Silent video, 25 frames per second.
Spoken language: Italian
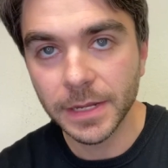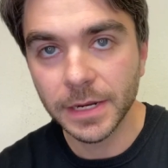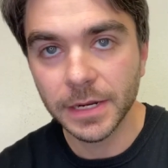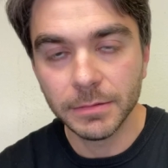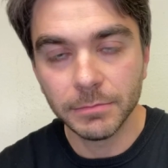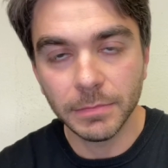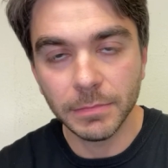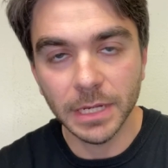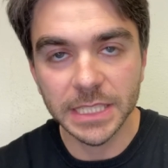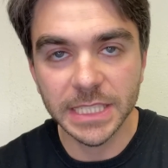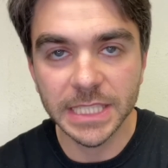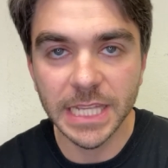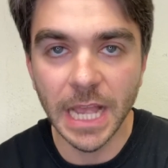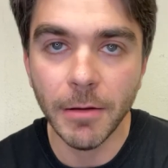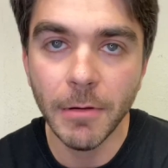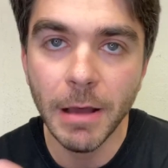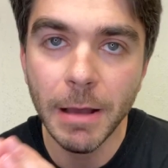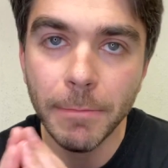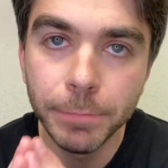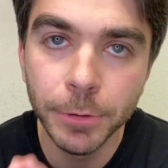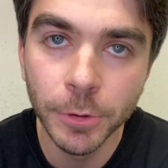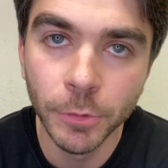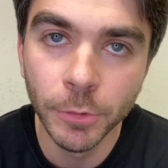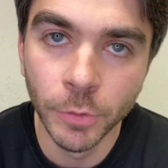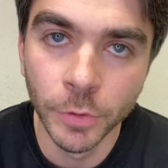Ma siamo
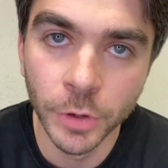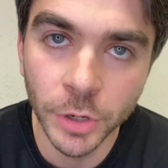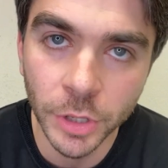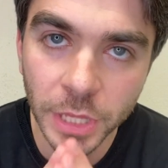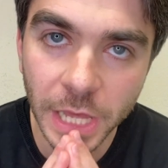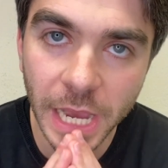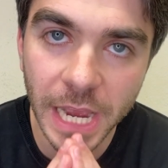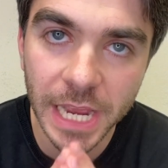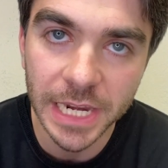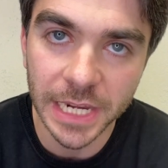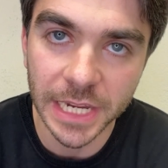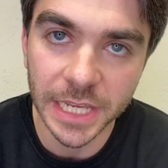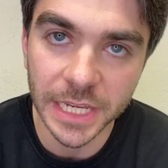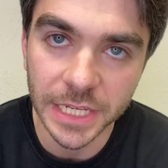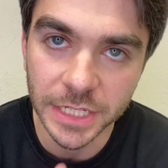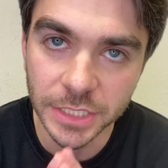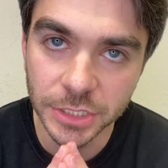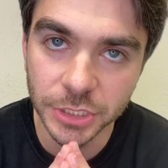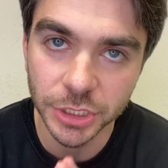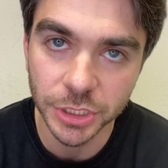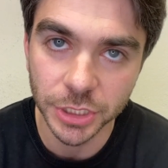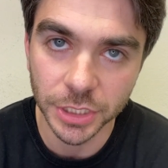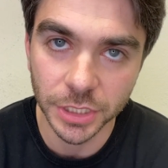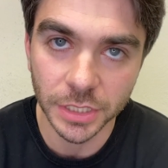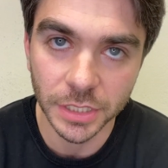a più uno dai
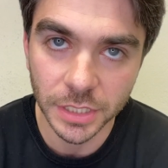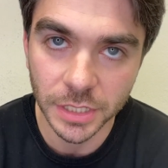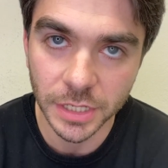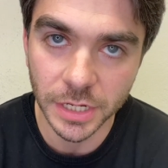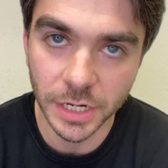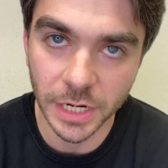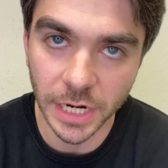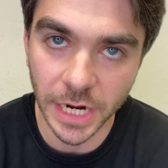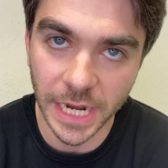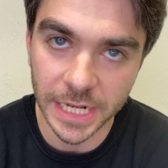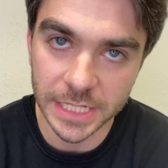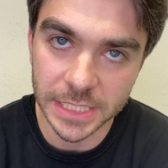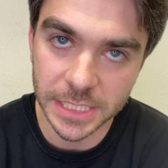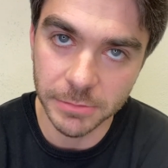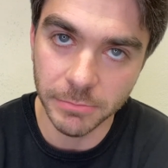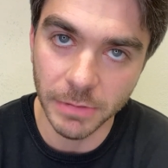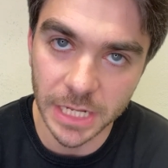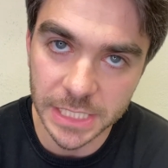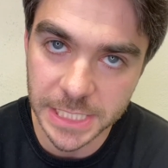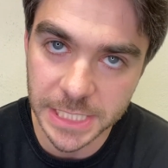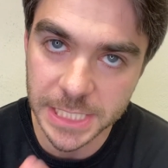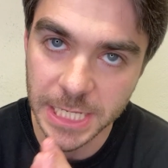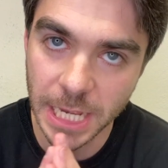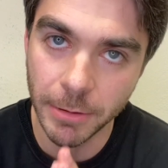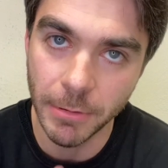Lecce. Ragazzi, ma
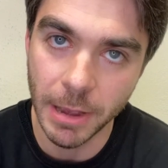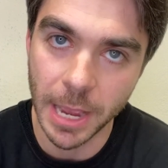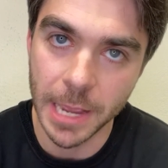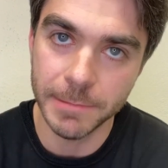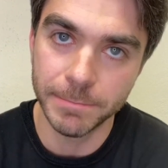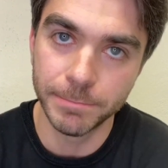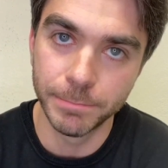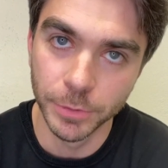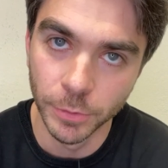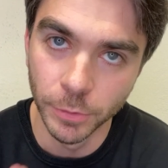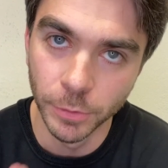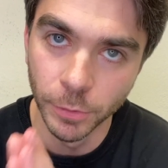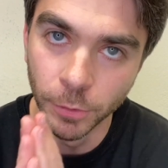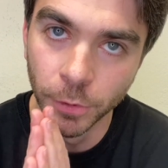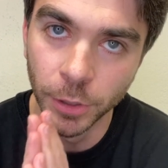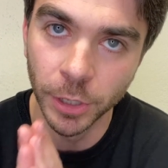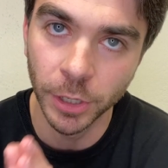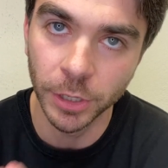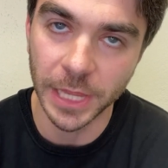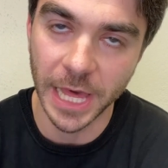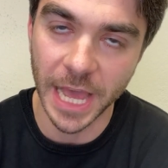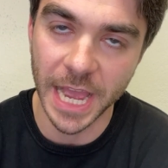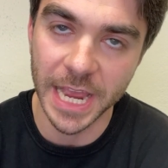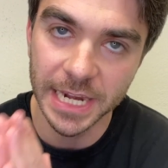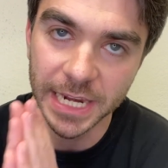siamo ai più uno
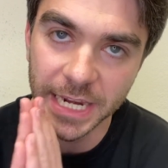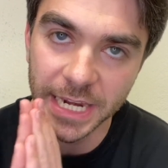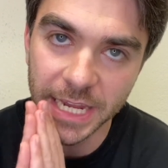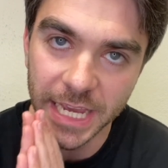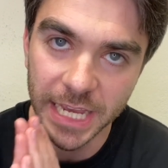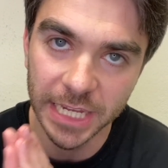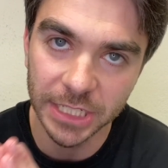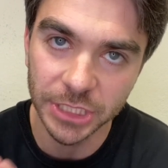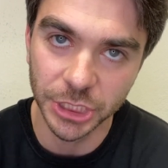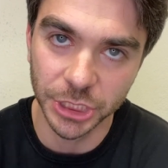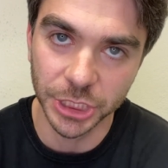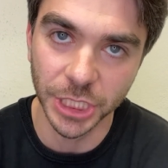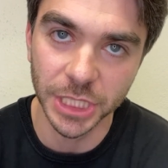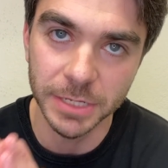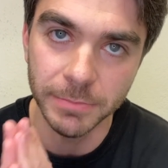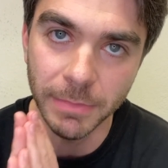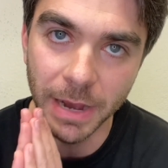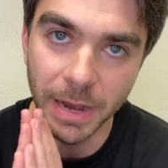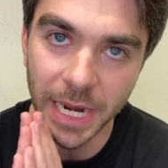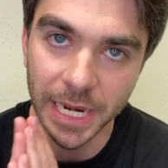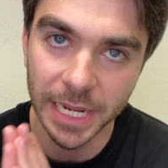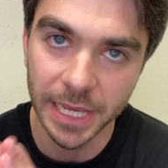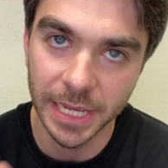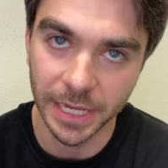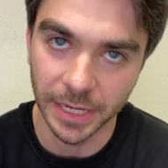dai Lecce di
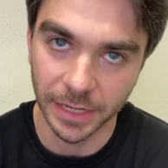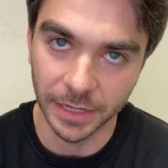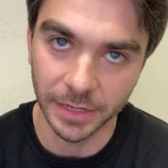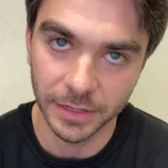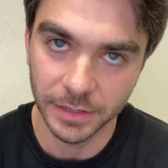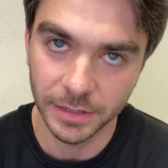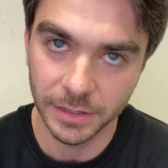Malè?